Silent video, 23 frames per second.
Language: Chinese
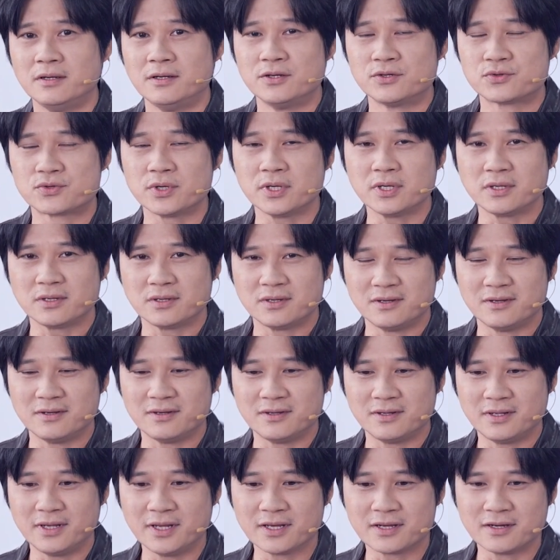所以
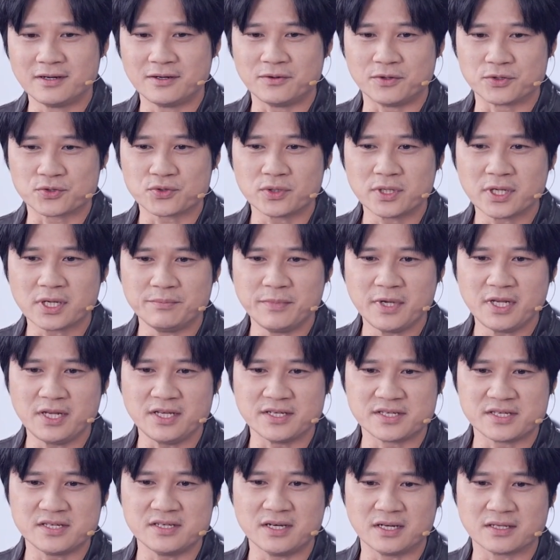那个我说那个命理
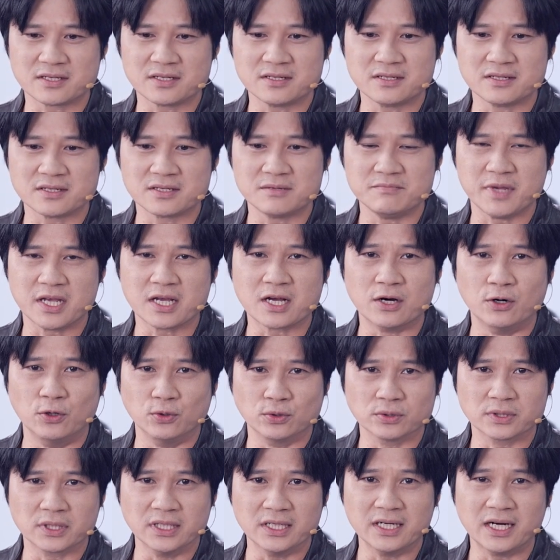师啊，真的是没口
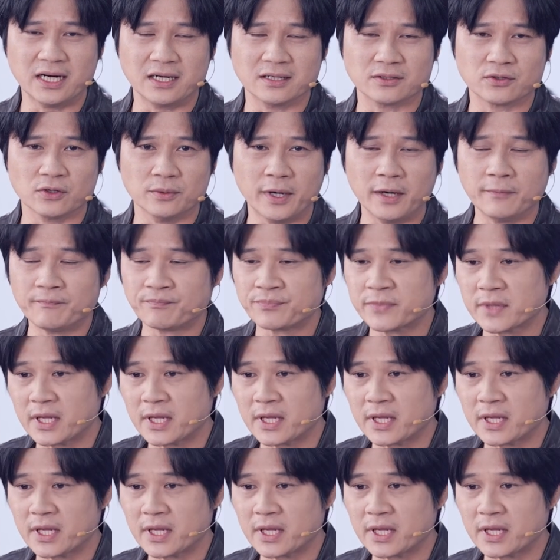德啊，懂吗？